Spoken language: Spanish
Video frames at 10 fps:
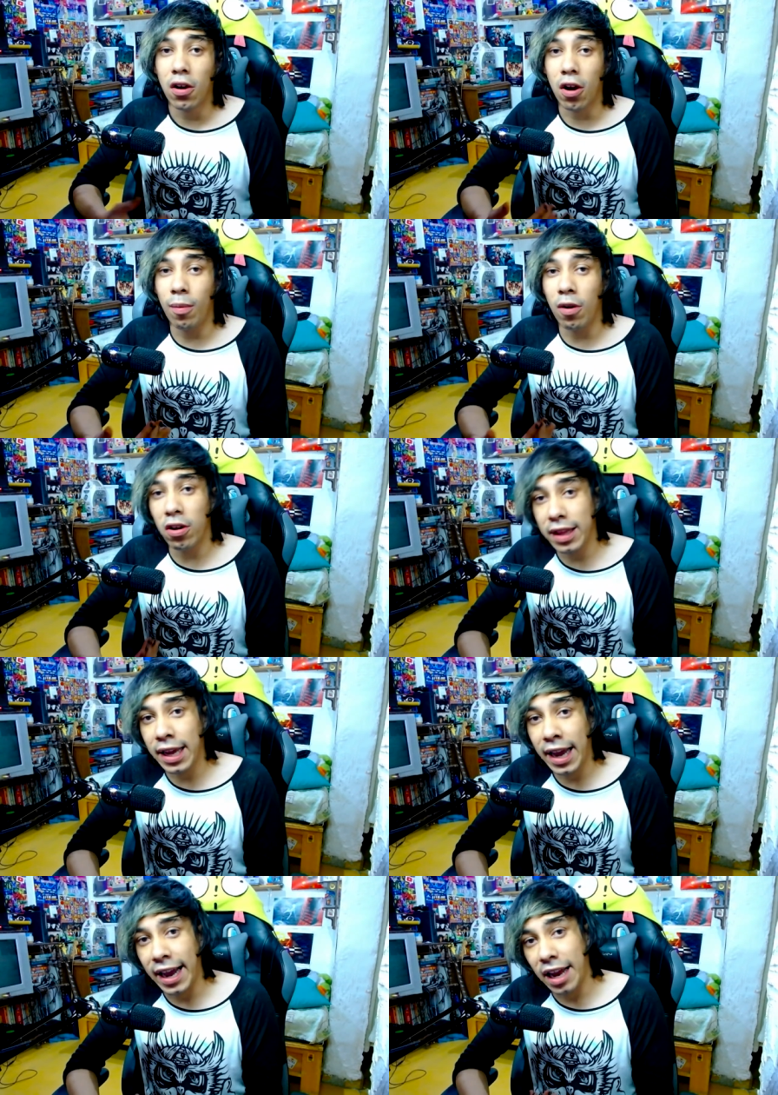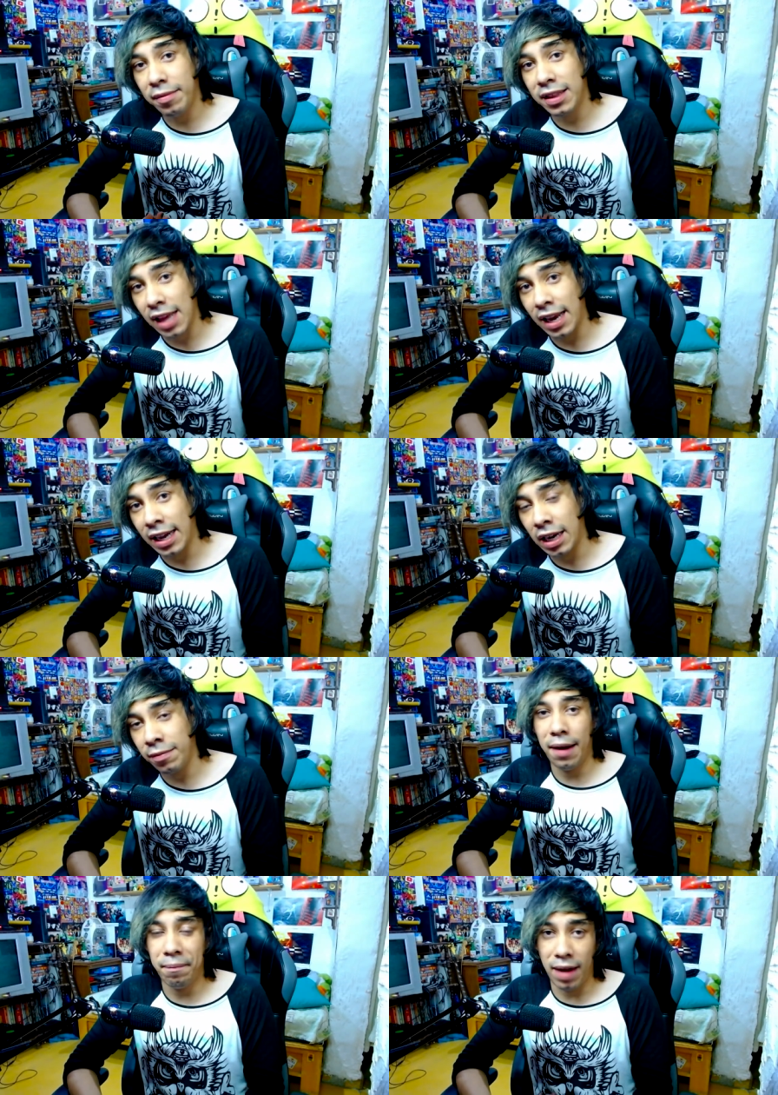como lo dije en mi
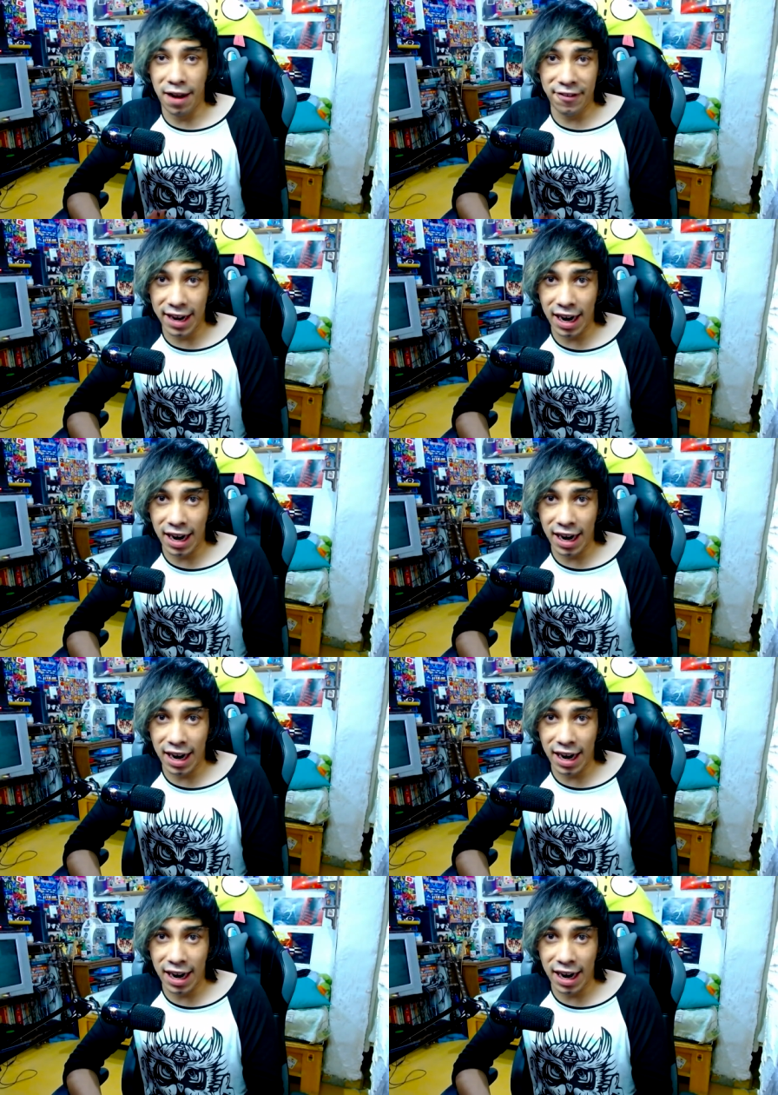Telegram, va a haber